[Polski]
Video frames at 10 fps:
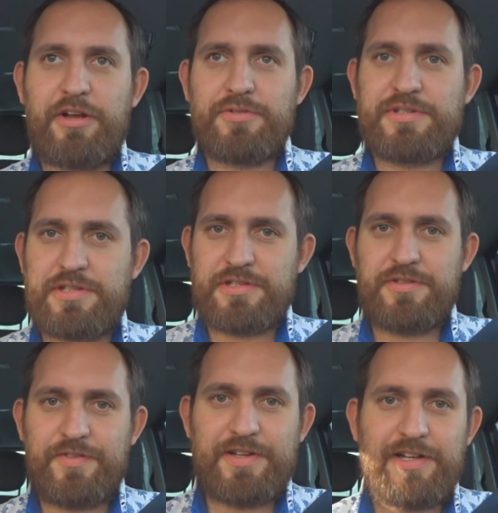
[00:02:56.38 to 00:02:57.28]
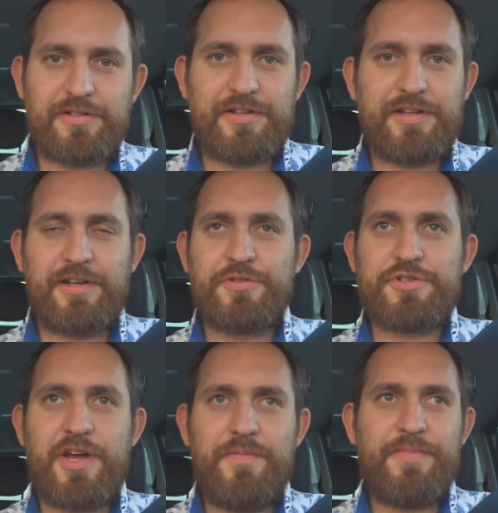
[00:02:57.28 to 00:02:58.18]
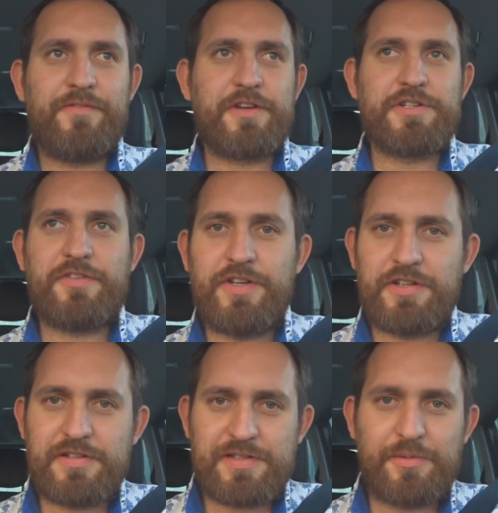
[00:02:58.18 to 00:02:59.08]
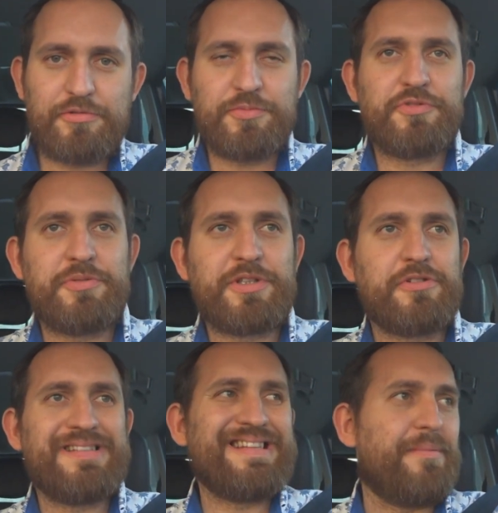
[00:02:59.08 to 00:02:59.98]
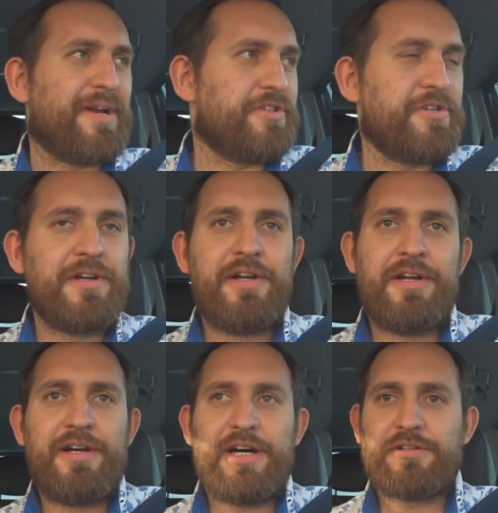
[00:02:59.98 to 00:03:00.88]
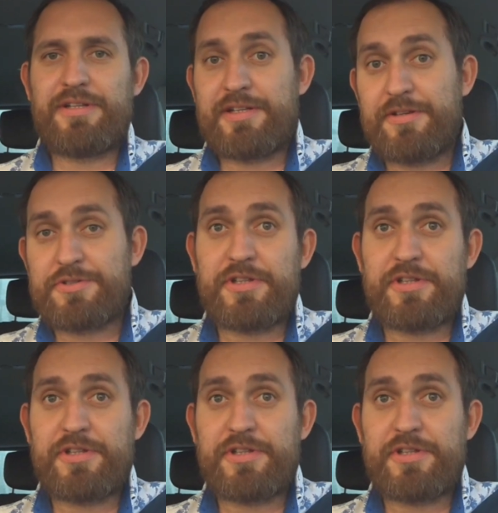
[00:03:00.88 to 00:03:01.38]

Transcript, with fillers: lekko zestresowana, to dlatego, że w każdej chwili ten samochód może mi ktoś zabrać. A to dlatego,